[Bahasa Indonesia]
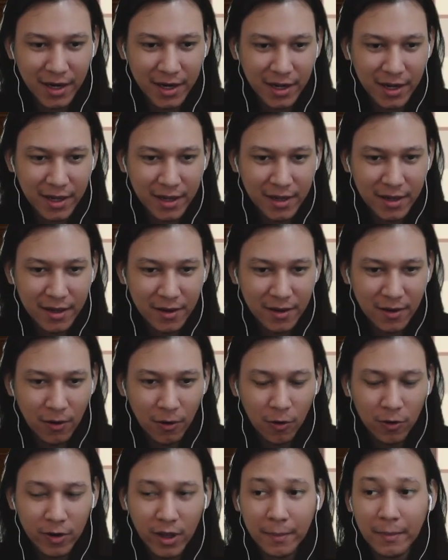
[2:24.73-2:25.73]
hari ini?
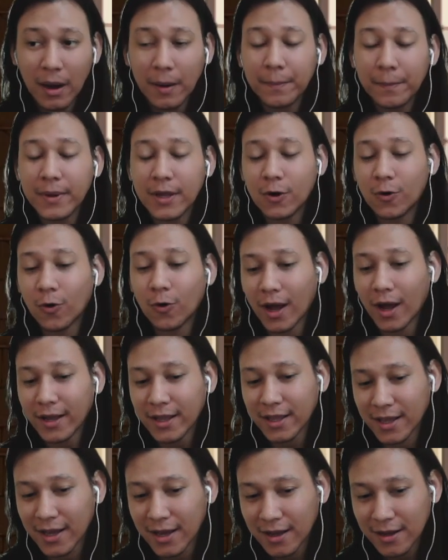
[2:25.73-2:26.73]
Oke, Bang Piko
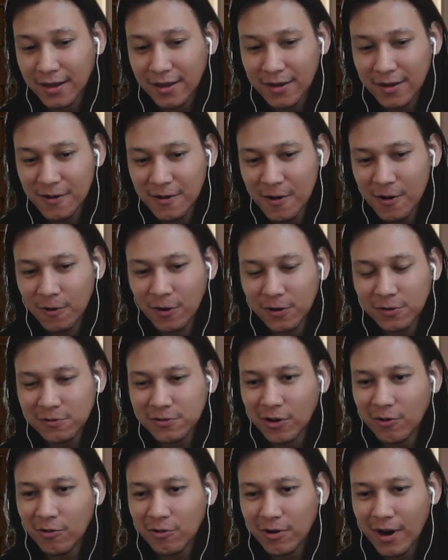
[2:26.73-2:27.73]
lagi ya. Gue tuh
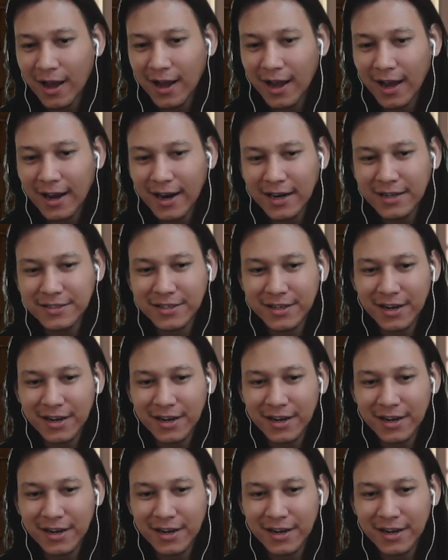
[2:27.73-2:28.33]
selalu langganan